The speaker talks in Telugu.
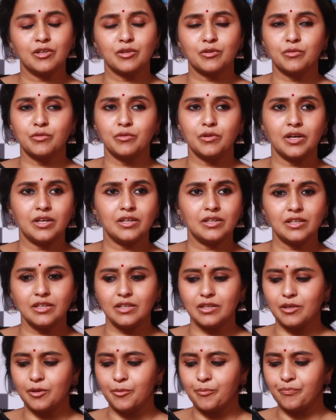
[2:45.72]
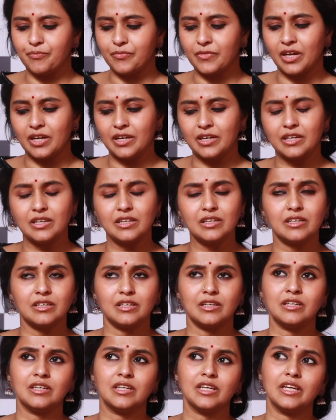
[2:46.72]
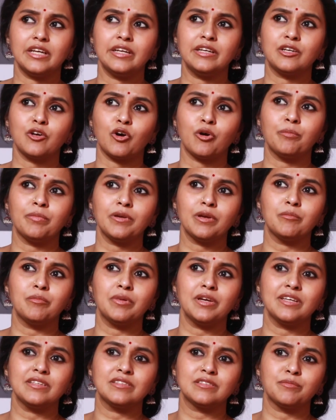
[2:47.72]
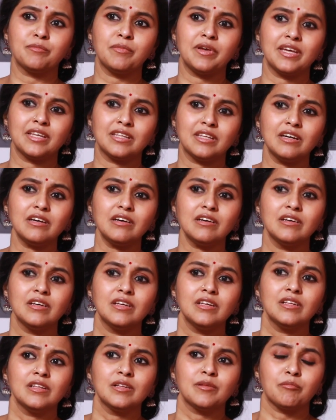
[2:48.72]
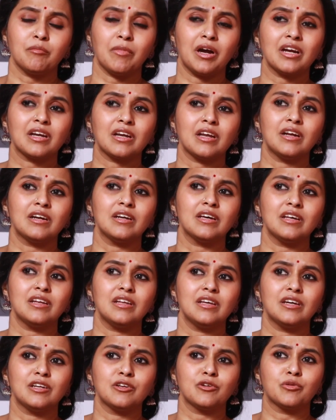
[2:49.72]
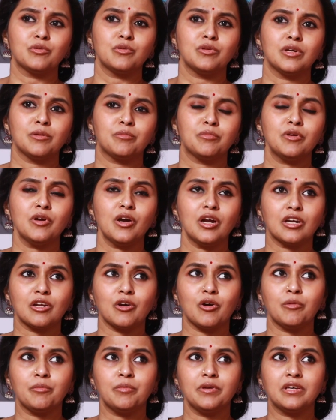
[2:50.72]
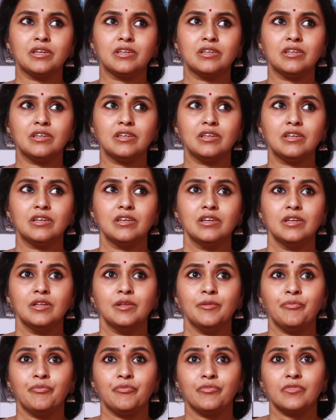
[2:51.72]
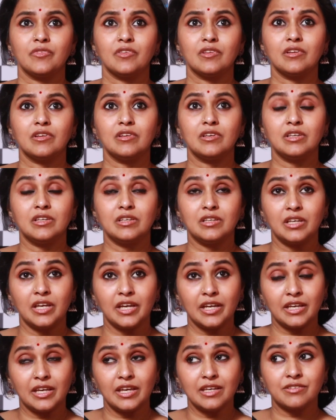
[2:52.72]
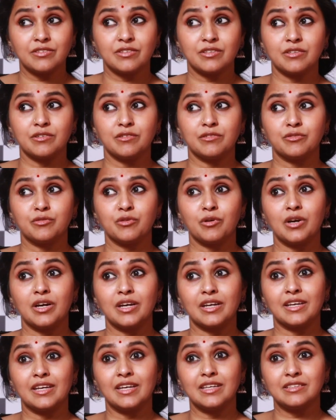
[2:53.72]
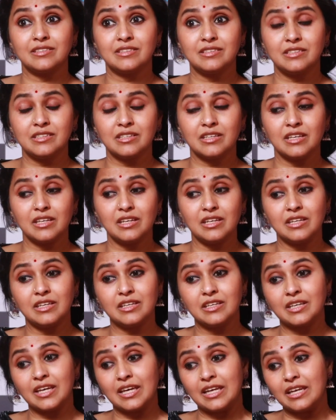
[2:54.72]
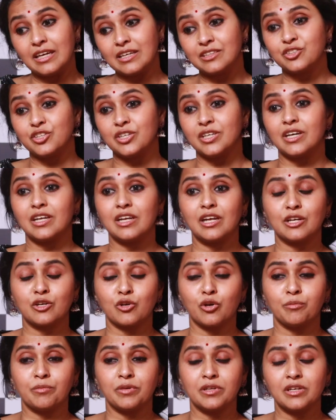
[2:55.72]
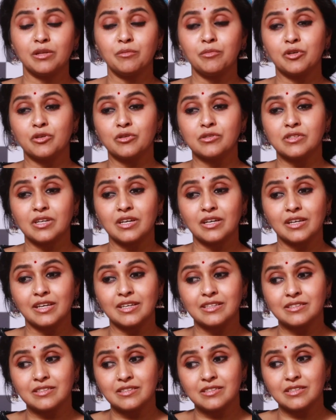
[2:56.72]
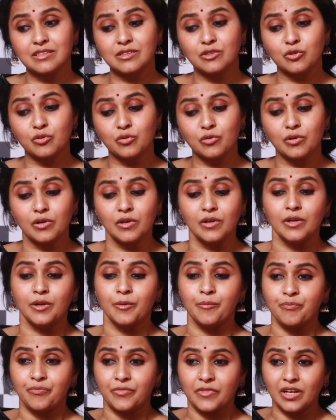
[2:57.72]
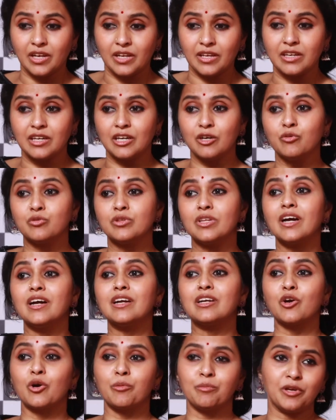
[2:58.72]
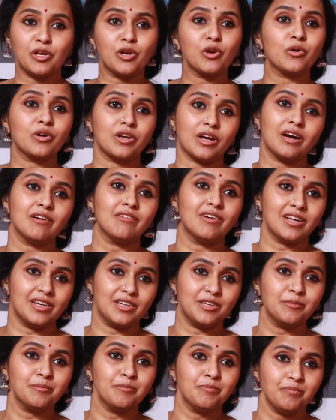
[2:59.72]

వరకు అంటే ఐడియా అంటే ఈ టాపిక్ బేస్ మీద మాట్లాడాలి అనుకున్నప్పుడు ఆ టాపిక్కి ఏ గెస్ట్ సో ఆ గెస్ట్కి లింక్ ఎలా చేయాలి ఆ టాపిక్ని బికాజ్ ఆ గెస్ట్తో లింక్ అవుతా ఆ టాపిక్లోకి రావాలి